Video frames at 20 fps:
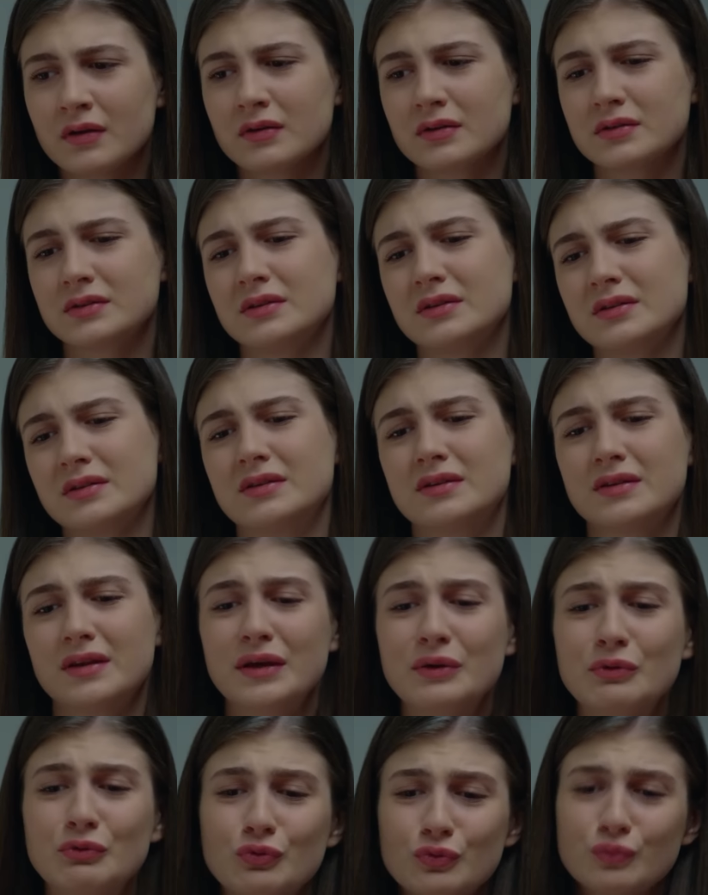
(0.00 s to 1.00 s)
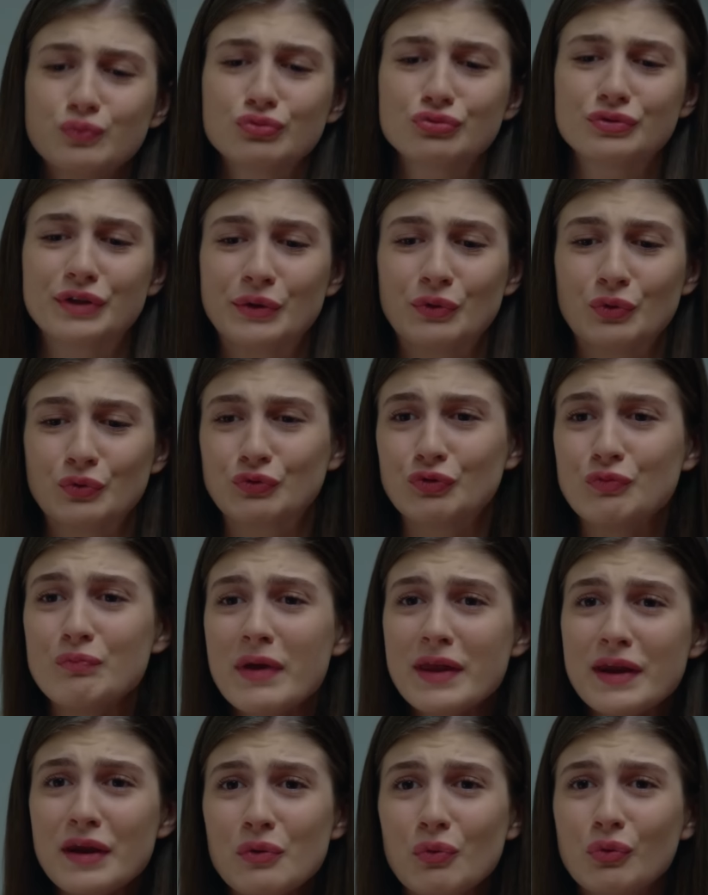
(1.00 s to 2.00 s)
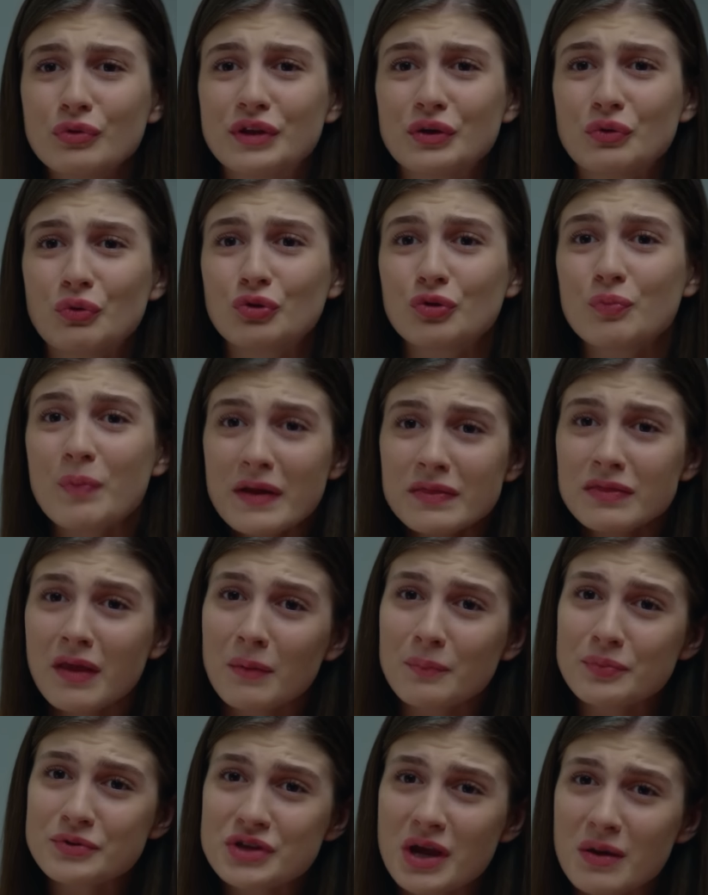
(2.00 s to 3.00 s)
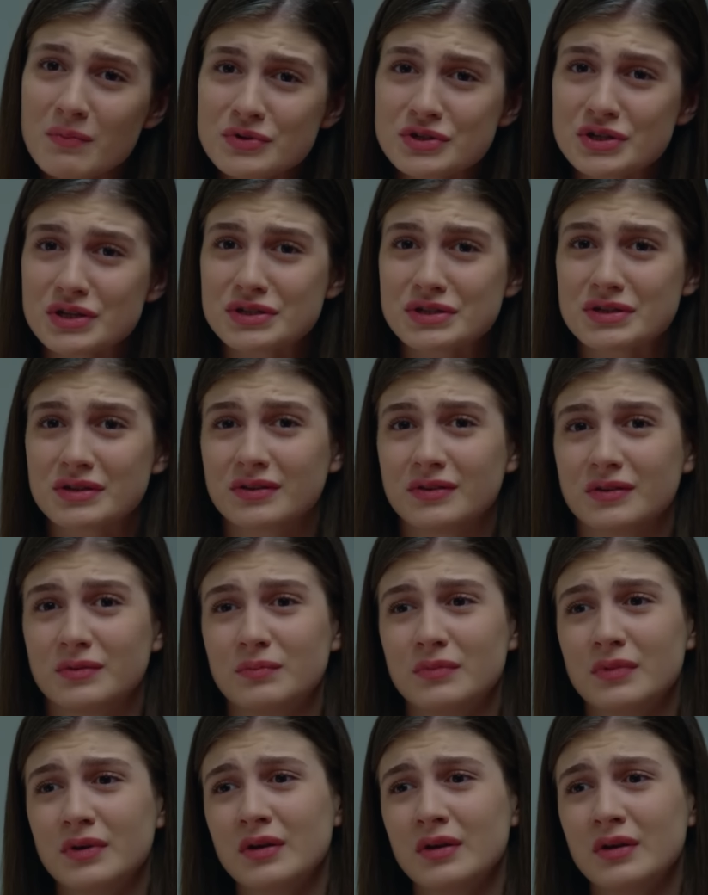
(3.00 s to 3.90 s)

Ay, Eylül burada kötü, Meral orada kötü. Ben ne yapacağım şaşırdım.